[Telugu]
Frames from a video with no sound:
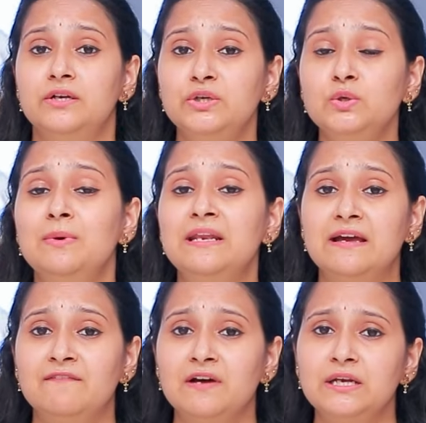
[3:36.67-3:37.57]
ట్యూబల్
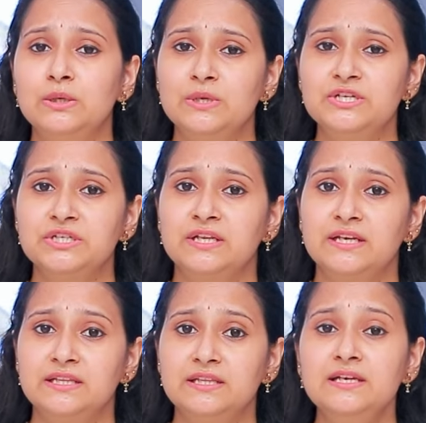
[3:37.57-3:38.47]
ఎవాల్యుయేషన్
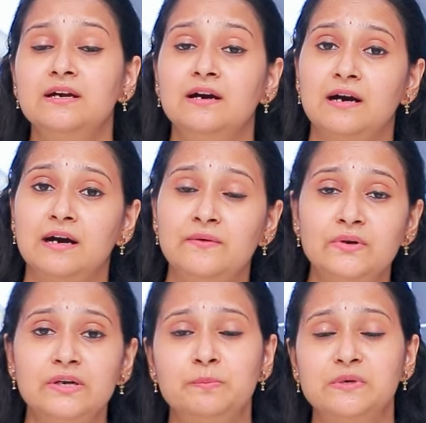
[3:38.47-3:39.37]
అనేది
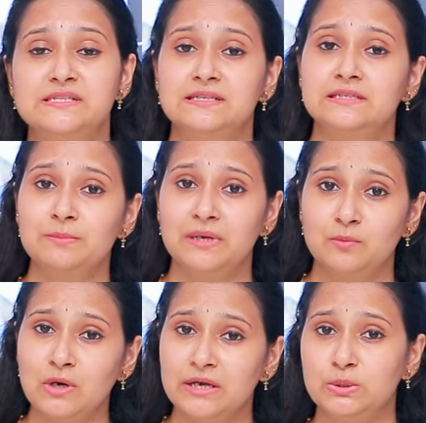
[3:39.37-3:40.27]
హండ్రెడ్ పర్సెంట్
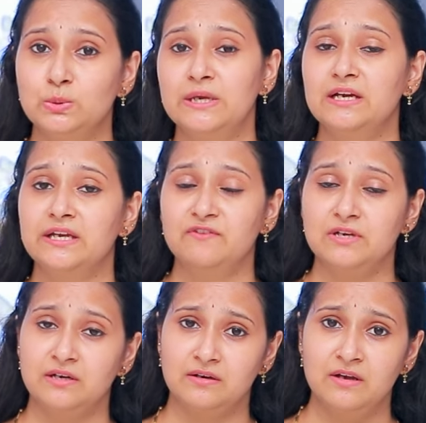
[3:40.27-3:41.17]
మనము ఐయుఐకి
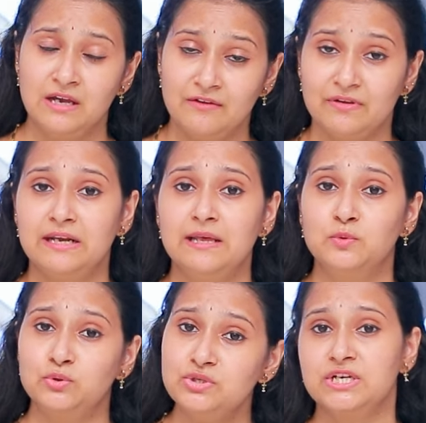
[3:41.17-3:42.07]
వెళ్ళే
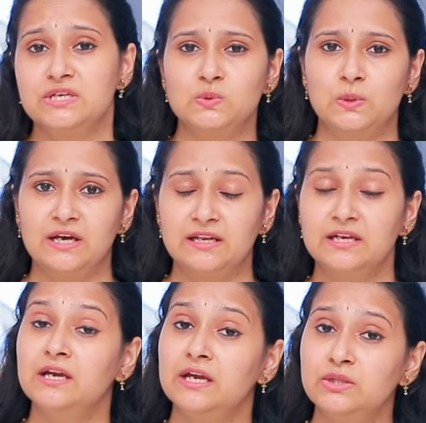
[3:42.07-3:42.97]
ముందు చేసి ఉండాలి
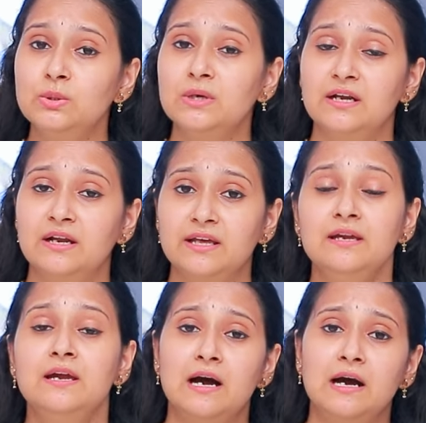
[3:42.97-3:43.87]
ఎందుకంటే
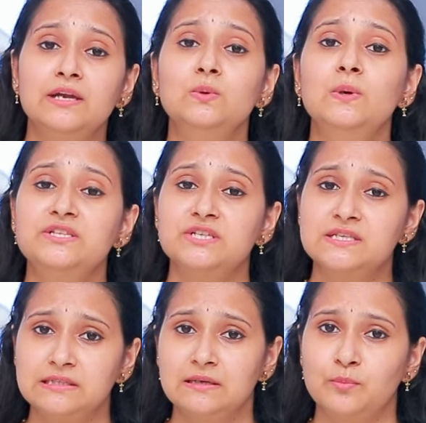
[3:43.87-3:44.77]
ఐయుఐ
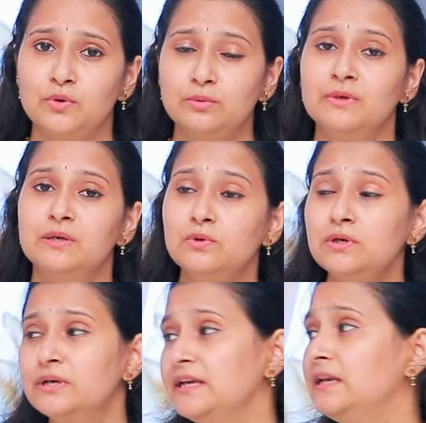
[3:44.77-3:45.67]
చేసినప్పుడు మనము
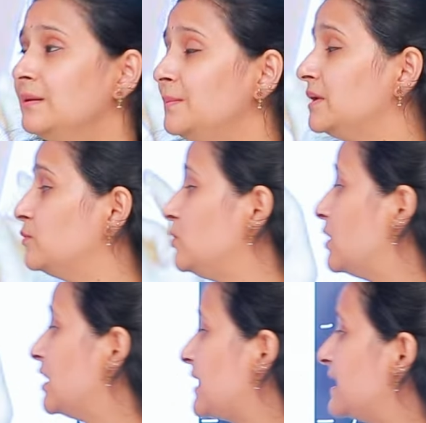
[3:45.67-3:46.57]
ఇలా మనము
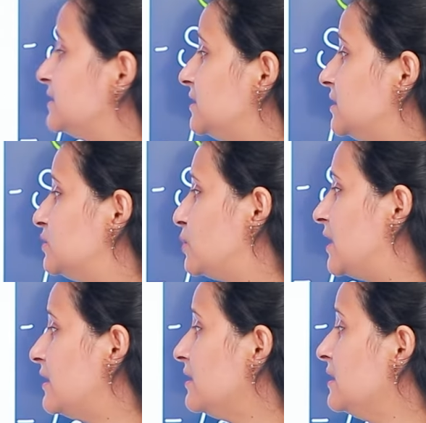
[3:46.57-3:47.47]
ఒక క్యాథటర్
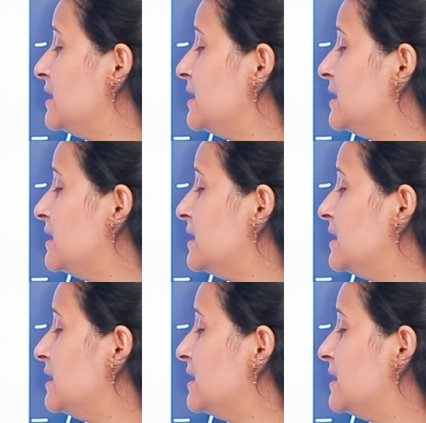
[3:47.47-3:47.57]
ద్వారా